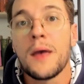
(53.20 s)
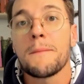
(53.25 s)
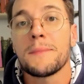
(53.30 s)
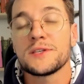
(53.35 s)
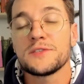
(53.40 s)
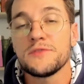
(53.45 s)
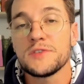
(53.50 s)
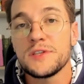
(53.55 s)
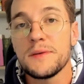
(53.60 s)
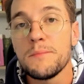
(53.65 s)
Mas
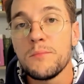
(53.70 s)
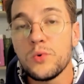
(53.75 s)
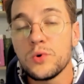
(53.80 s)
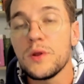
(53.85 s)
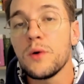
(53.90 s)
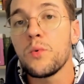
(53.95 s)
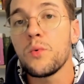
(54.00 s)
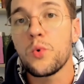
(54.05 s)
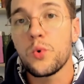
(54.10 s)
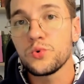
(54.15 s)
se você
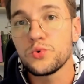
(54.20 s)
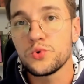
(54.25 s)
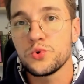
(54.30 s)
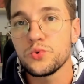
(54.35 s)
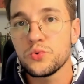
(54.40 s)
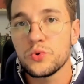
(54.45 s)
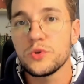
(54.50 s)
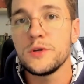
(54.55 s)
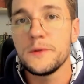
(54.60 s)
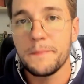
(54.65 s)
muda um
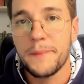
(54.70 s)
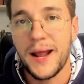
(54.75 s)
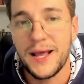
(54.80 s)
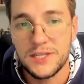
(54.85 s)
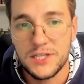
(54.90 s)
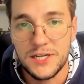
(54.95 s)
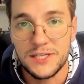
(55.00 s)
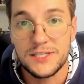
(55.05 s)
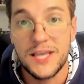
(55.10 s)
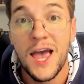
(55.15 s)
conjunto de
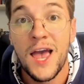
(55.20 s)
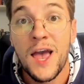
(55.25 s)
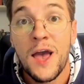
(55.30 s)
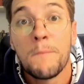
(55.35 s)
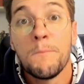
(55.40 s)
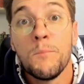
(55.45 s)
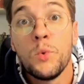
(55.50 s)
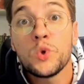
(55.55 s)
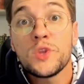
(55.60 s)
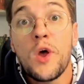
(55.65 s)
práticas,
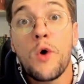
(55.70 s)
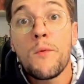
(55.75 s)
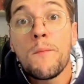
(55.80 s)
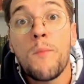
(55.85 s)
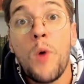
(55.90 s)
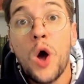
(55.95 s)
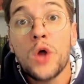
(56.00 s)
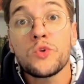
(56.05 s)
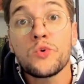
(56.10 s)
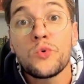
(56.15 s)
muda o
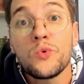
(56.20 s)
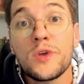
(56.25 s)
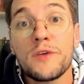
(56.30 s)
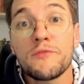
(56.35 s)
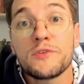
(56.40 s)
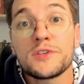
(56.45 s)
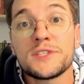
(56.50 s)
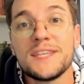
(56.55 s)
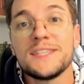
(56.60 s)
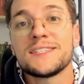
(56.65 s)
modo com que
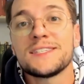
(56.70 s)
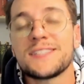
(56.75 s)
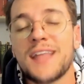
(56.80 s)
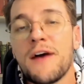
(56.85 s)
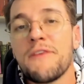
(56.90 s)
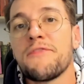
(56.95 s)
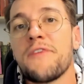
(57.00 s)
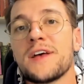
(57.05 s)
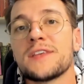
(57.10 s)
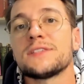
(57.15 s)
você está
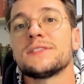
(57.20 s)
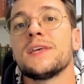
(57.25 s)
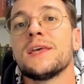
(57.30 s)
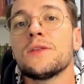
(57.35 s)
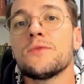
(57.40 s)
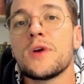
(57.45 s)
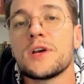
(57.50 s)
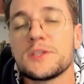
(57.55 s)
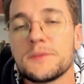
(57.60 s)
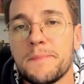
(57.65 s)

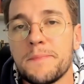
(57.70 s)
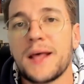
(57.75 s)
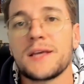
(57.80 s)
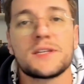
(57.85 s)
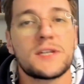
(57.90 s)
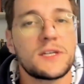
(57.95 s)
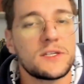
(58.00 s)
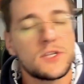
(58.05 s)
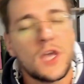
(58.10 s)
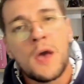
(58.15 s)
fazendo as
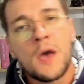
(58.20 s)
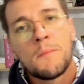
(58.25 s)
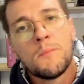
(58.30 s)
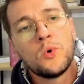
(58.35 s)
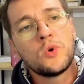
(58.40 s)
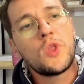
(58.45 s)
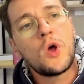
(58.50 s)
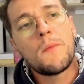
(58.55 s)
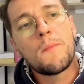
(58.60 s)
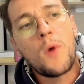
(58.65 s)
práticas,
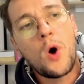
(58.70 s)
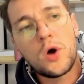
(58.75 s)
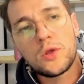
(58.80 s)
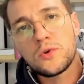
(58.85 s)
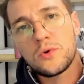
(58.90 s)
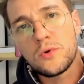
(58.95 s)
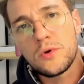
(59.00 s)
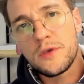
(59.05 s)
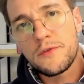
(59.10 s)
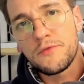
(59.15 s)
muda o modo
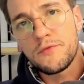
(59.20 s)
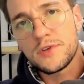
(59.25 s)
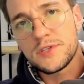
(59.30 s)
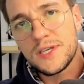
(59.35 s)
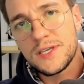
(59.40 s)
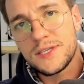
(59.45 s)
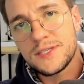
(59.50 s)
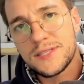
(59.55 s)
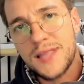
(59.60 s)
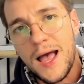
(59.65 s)
com que
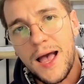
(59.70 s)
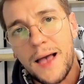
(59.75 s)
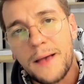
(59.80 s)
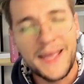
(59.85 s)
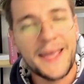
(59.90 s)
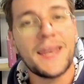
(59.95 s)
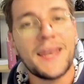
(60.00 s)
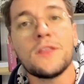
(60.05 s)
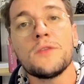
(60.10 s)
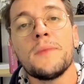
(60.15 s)
você está
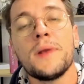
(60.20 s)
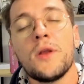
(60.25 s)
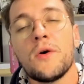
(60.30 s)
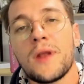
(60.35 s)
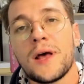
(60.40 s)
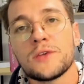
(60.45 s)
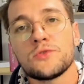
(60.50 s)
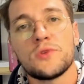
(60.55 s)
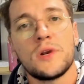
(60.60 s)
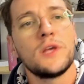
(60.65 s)
querendo
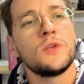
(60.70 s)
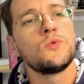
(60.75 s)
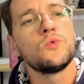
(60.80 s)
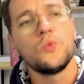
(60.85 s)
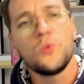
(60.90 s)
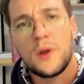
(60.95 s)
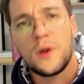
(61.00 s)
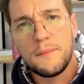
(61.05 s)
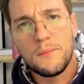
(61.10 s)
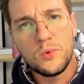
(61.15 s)
melhorar a sua
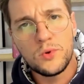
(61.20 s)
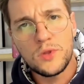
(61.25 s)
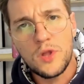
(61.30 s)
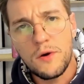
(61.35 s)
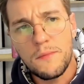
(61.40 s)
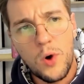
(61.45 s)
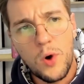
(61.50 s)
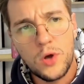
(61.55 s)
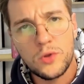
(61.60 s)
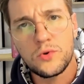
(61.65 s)
leitura, muda o
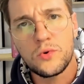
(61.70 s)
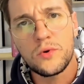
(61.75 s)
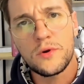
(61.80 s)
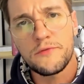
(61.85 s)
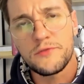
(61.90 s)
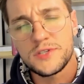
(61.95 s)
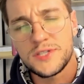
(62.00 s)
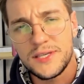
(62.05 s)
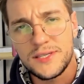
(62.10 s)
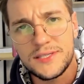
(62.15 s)
modo com que
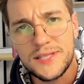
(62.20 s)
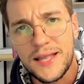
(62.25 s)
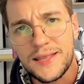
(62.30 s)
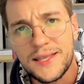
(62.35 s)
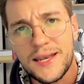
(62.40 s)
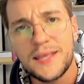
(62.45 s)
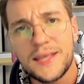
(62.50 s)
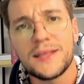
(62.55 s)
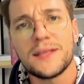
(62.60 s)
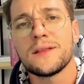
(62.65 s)
você está
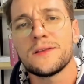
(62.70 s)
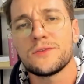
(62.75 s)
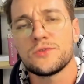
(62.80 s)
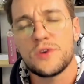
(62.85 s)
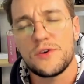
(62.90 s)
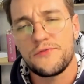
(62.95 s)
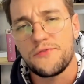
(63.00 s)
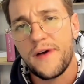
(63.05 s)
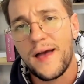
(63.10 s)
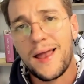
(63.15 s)
treinando a
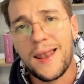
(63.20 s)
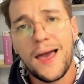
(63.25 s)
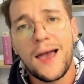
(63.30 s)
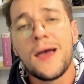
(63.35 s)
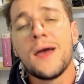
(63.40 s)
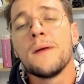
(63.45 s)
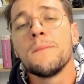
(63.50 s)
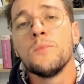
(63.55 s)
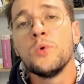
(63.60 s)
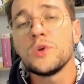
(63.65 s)
sua fala,
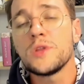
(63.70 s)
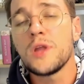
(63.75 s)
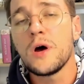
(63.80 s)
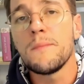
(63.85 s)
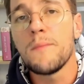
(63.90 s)
muda